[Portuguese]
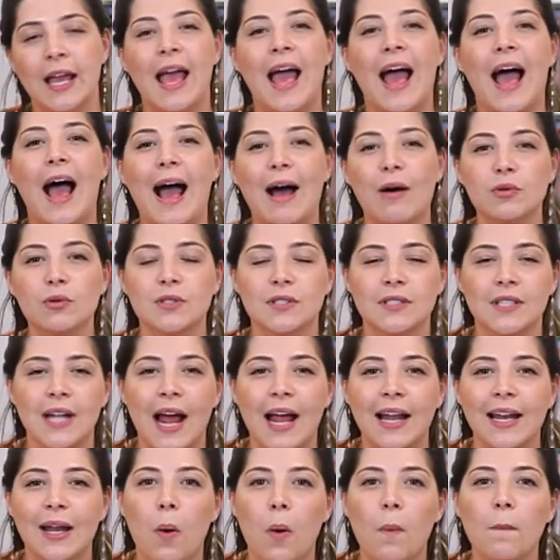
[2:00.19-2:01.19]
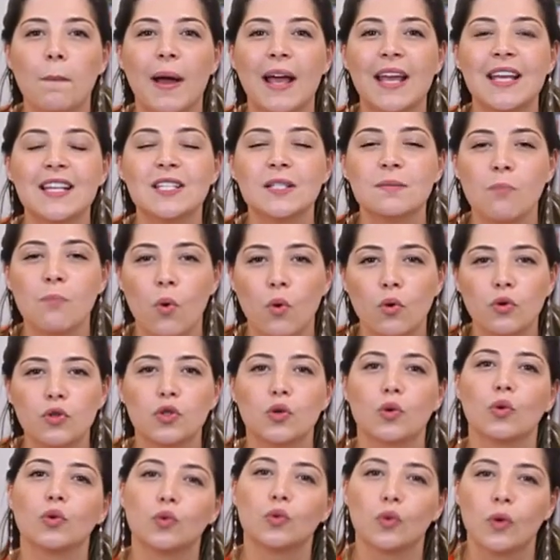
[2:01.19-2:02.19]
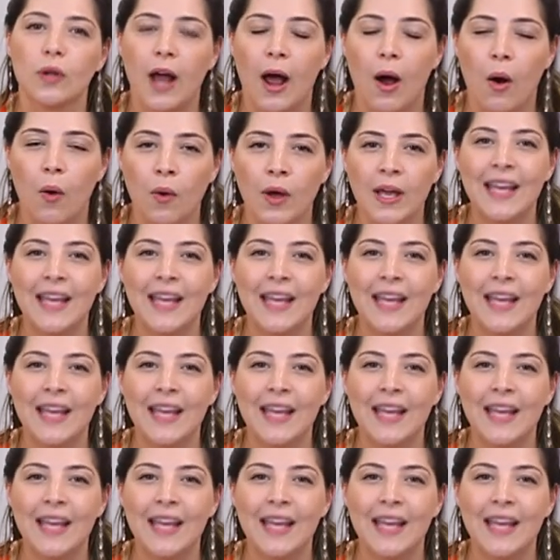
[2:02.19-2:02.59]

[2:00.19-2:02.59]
A Austrália é um país multicultural